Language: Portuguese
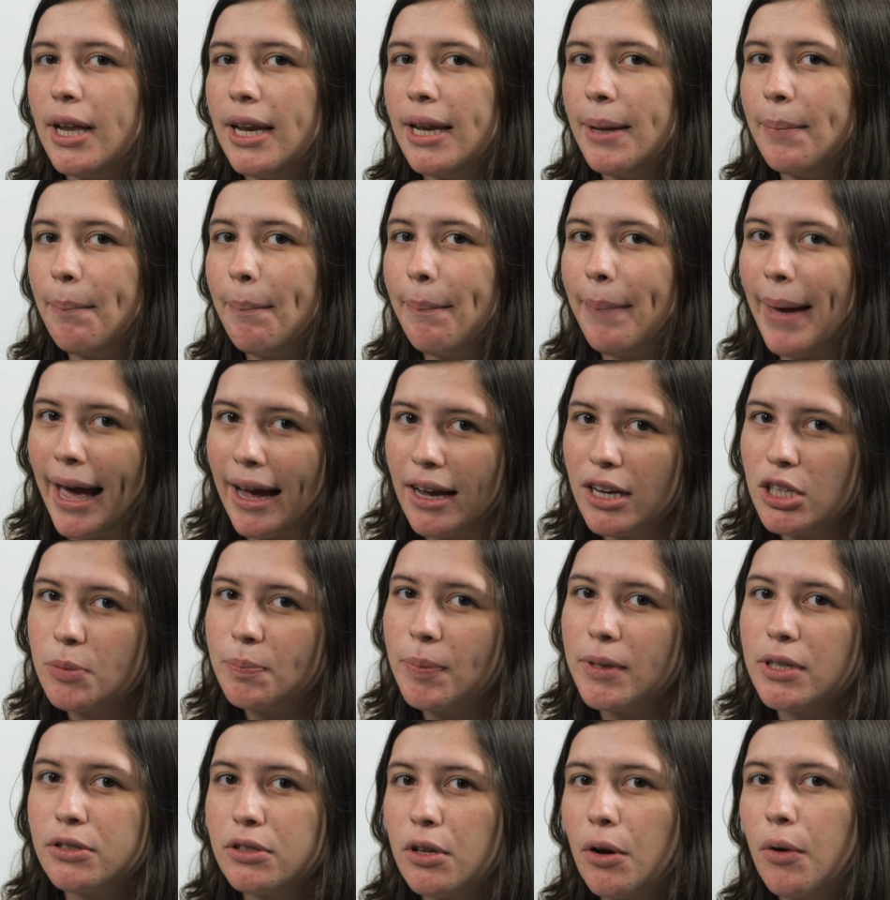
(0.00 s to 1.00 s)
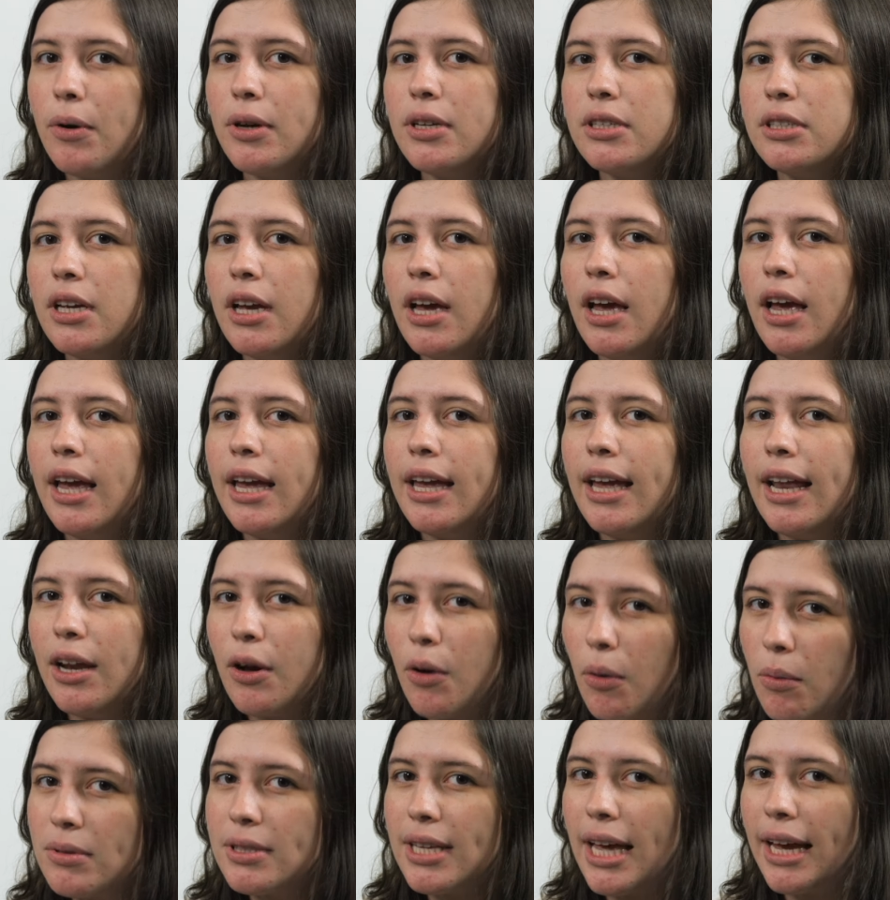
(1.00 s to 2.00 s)
Ele pega as pessoas,
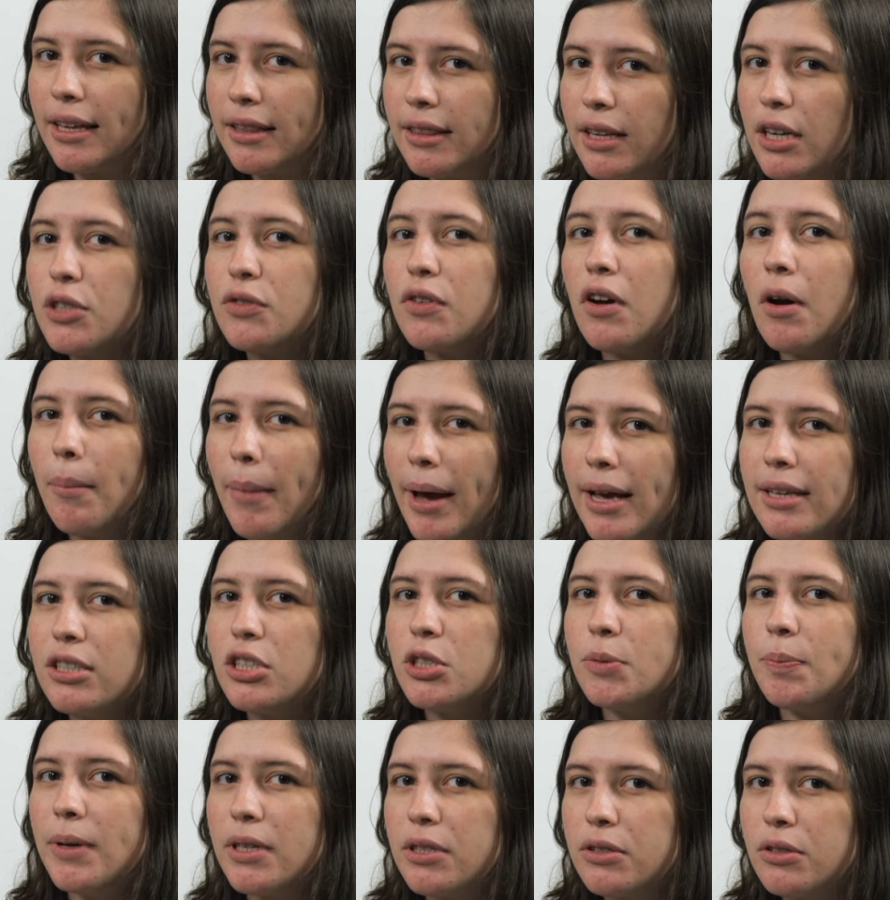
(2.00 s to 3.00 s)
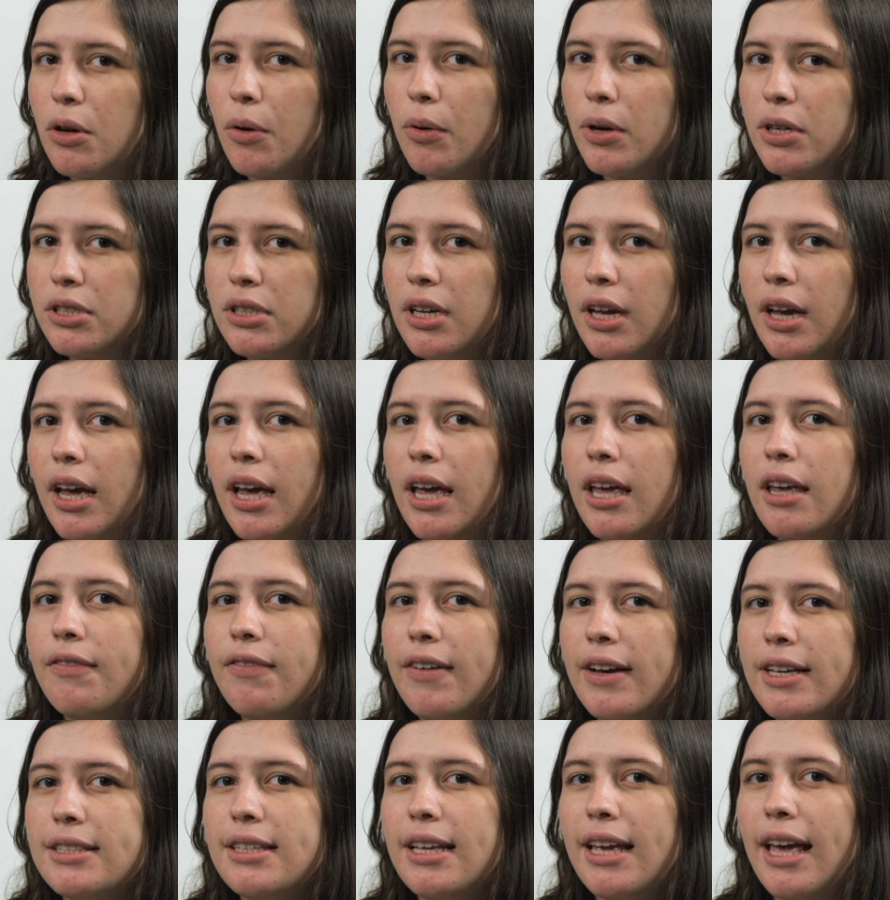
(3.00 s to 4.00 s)
ele consegue transformar essas pessoas e
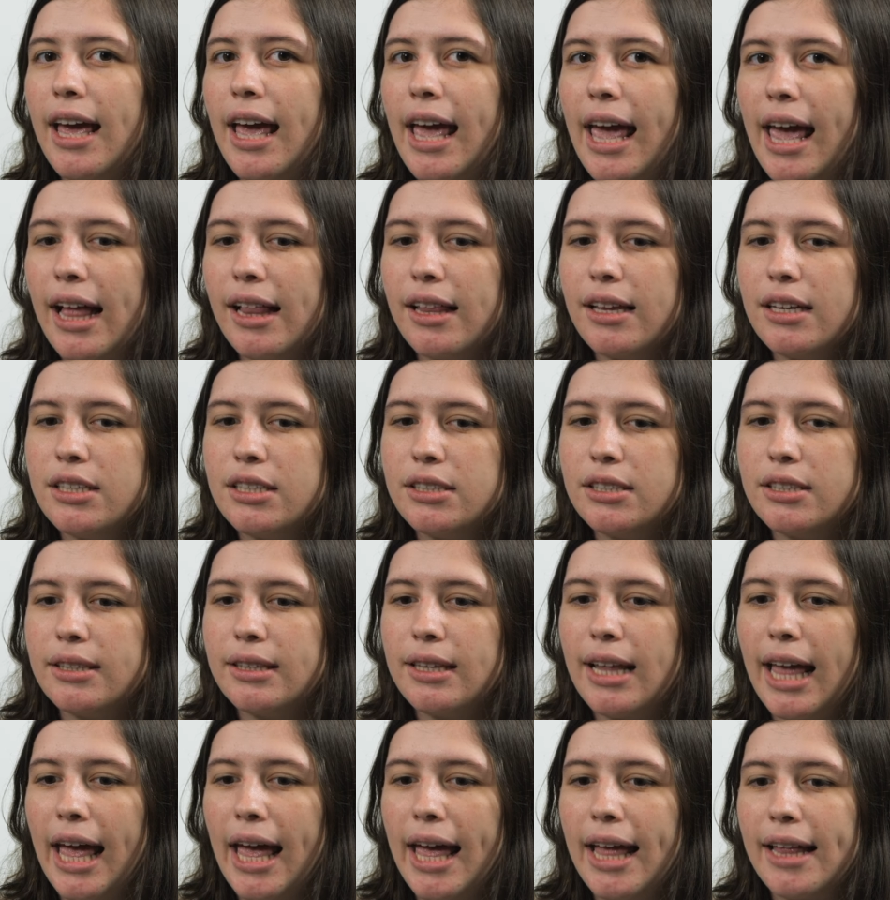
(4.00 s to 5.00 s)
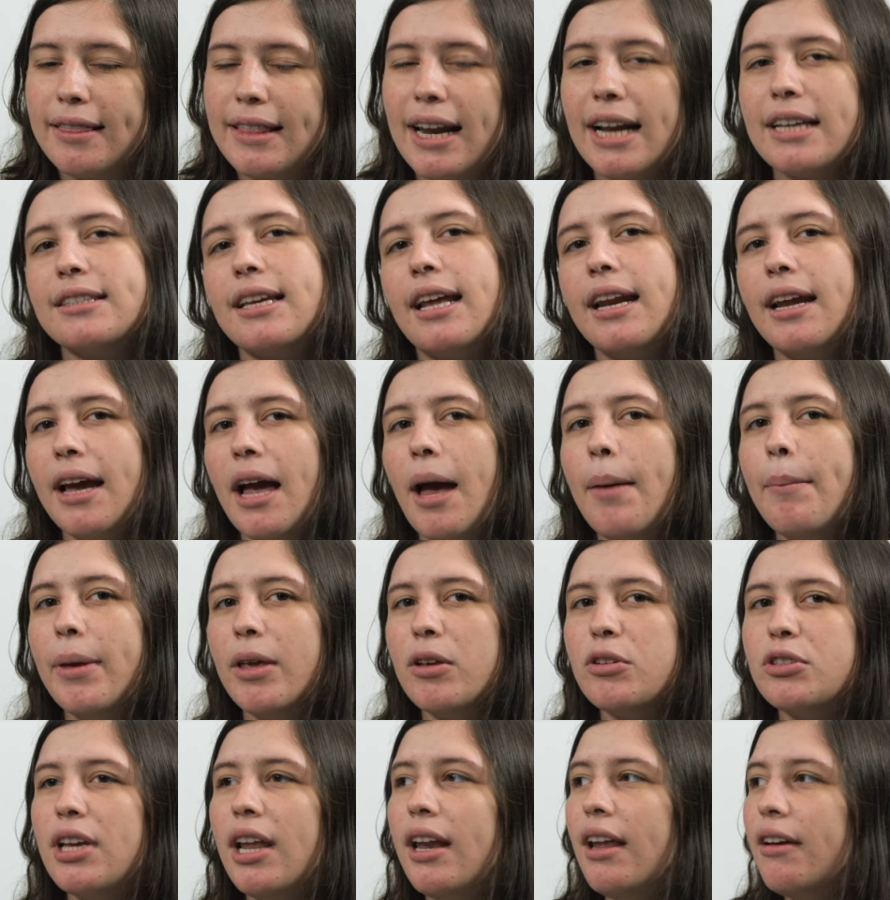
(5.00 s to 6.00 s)
fazer elas é, traçarem
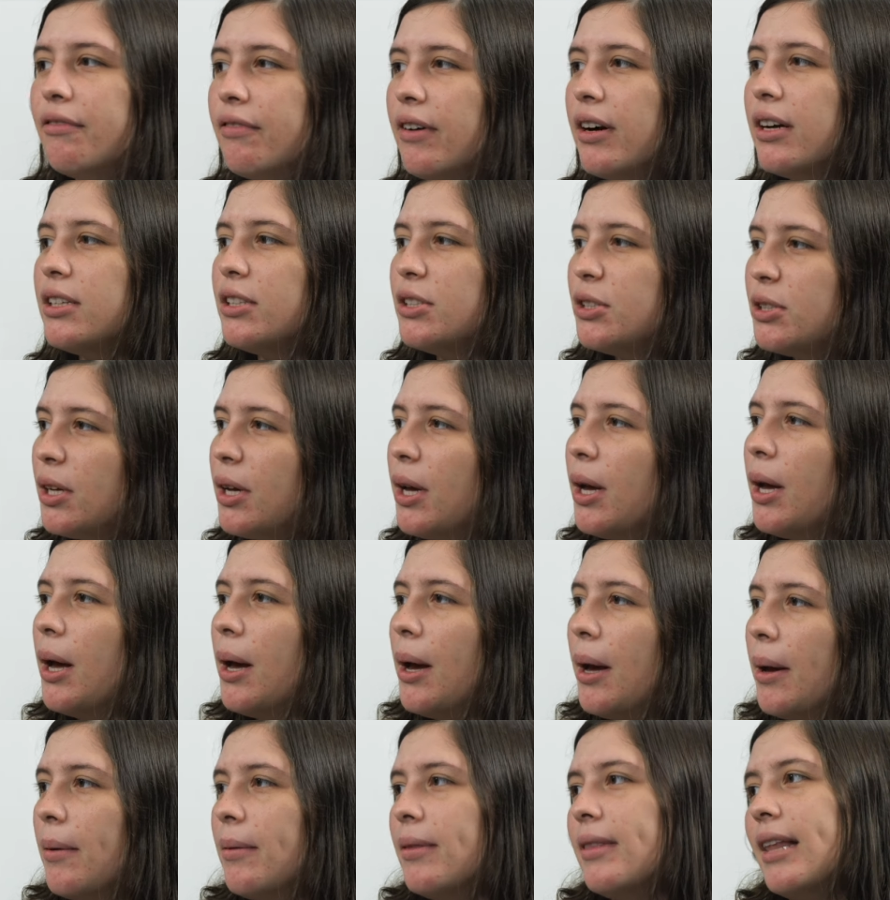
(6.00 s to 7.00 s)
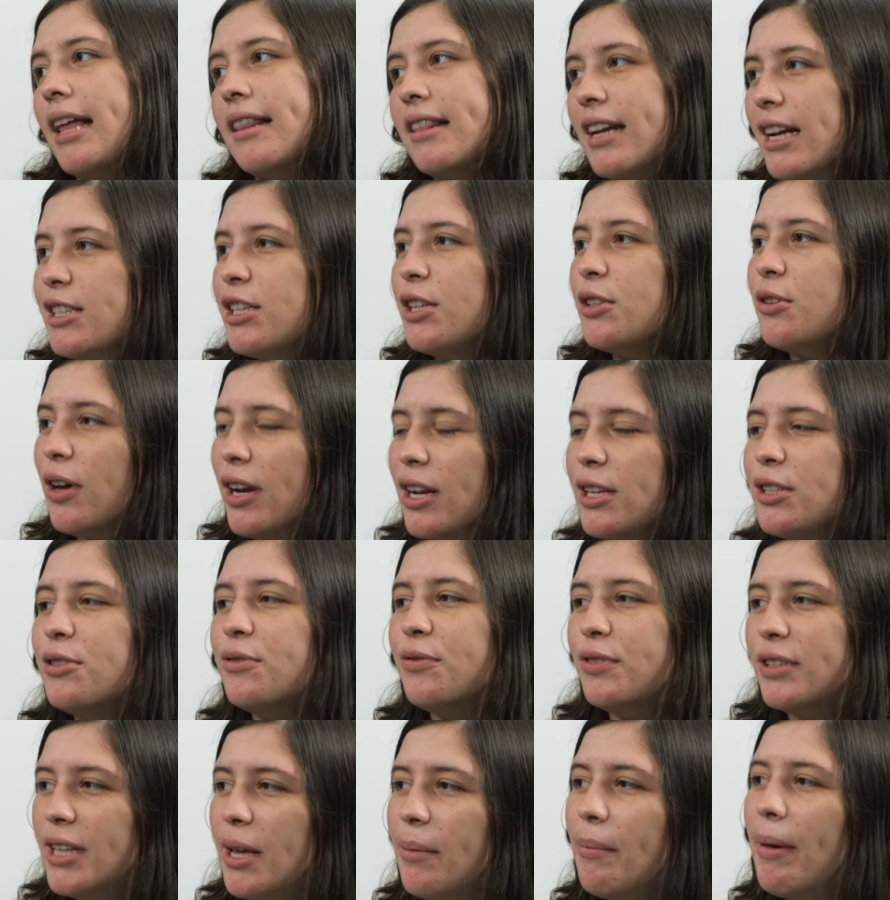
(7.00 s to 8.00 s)
caminhos relevantes na trajetória
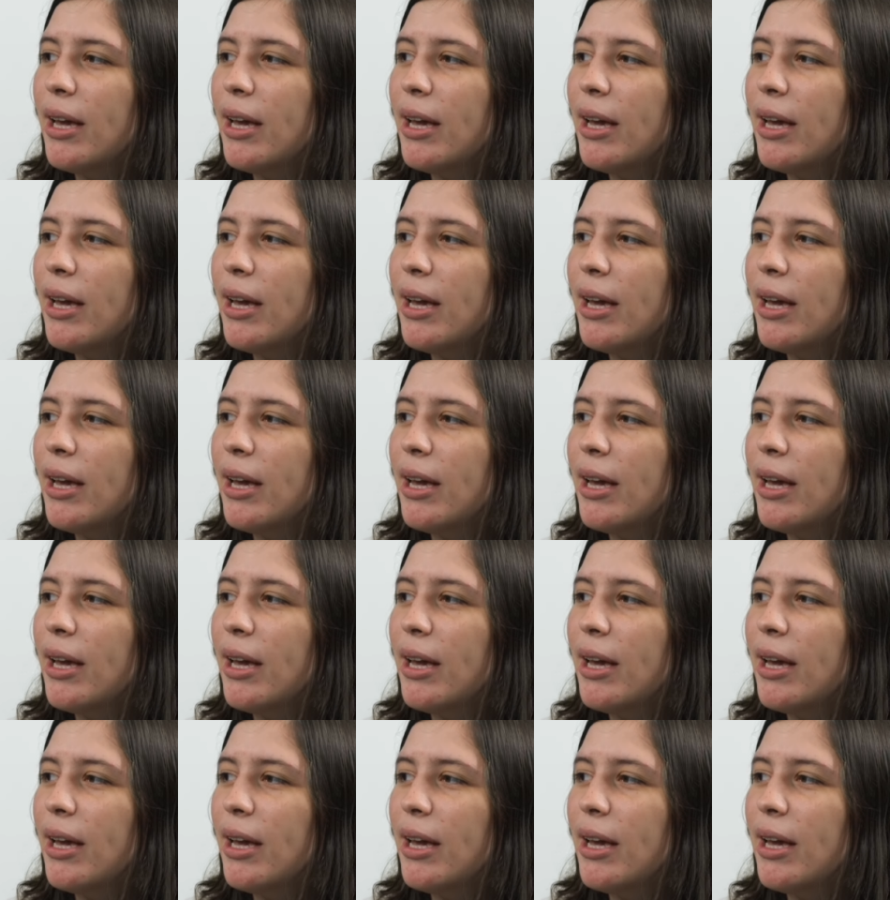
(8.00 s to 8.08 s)
de vida